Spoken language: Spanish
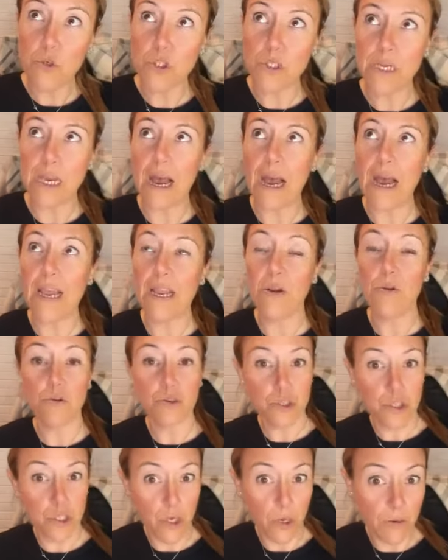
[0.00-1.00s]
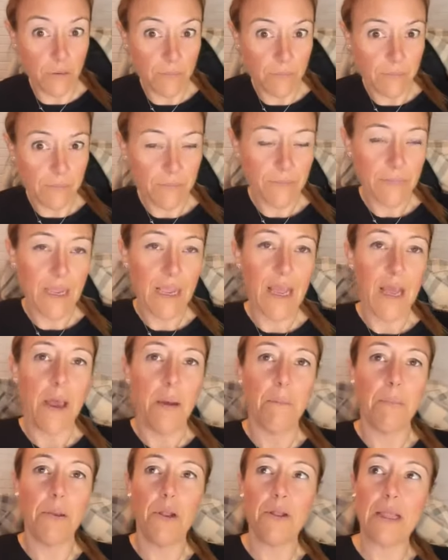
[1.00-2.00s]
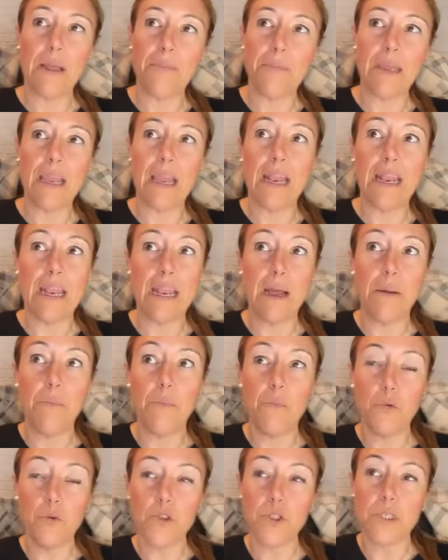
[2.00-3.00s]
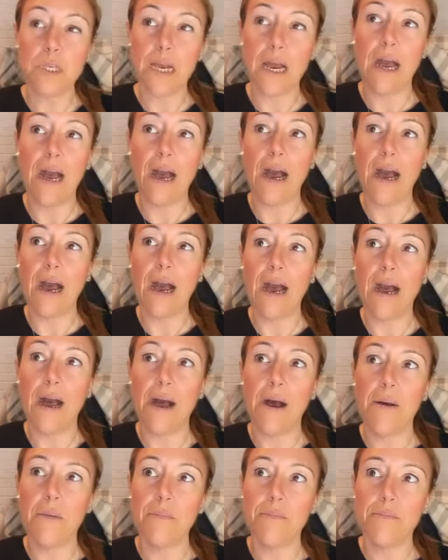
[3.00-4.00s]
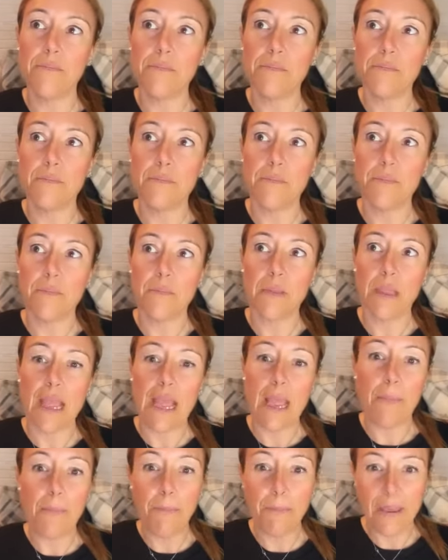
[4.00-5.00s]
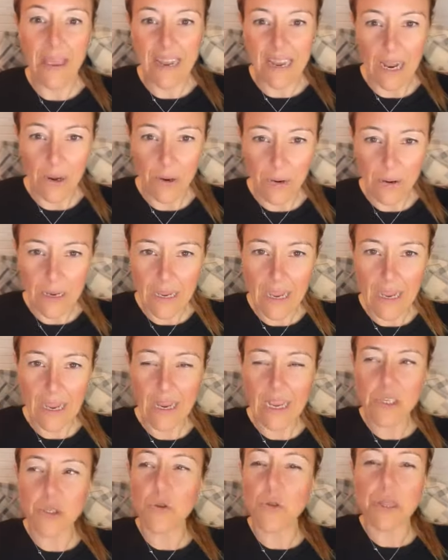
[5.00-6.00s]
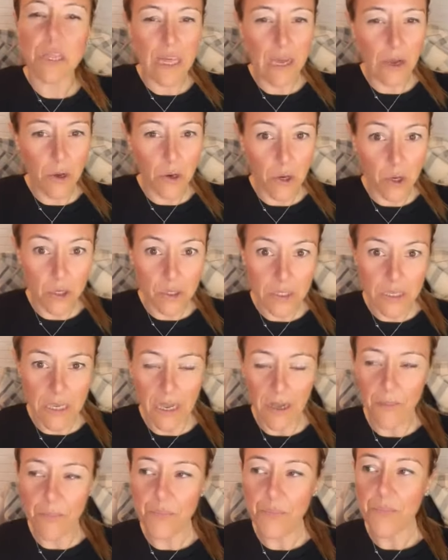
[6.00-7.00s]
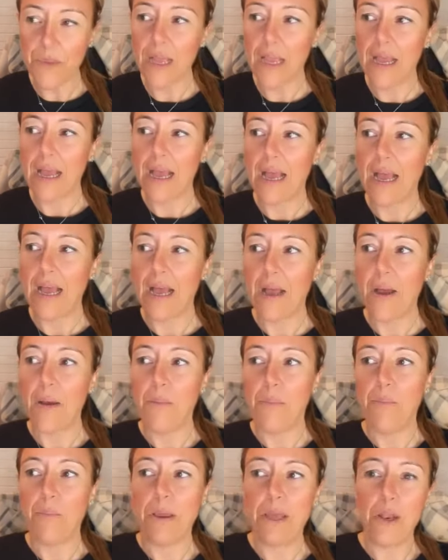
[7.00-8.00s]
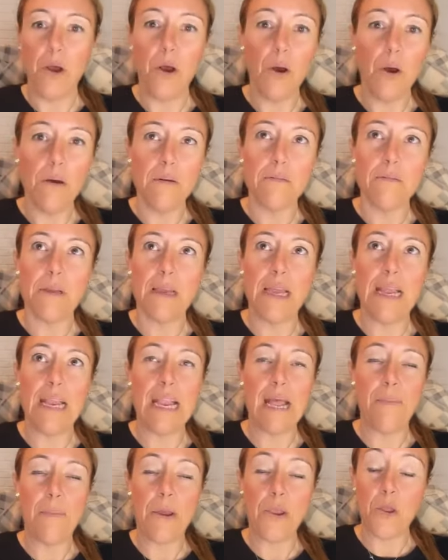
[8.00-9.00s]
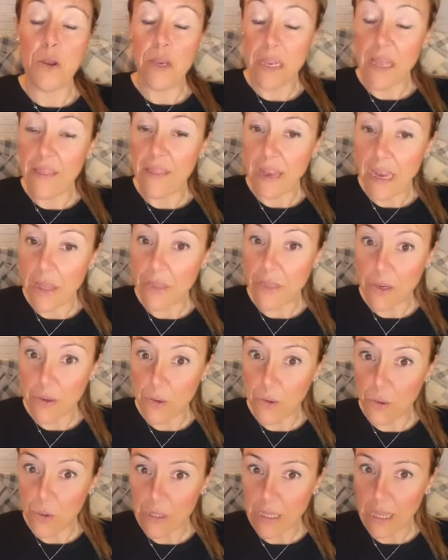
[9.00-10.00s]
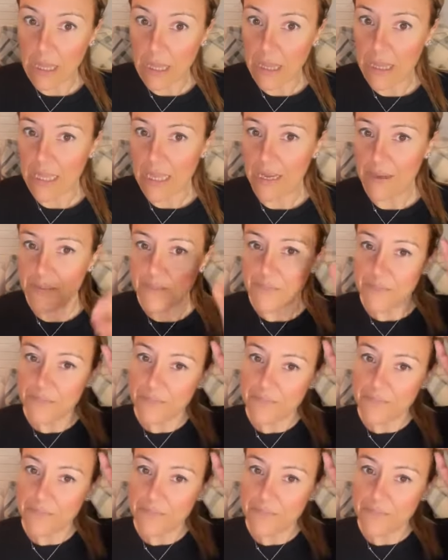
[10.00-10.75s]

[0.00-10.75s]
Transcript: mucha ilusión pero también generan mucha mm, espera, ¿no? Que, sucedan cosas, pero en la mayoría de las circunstancias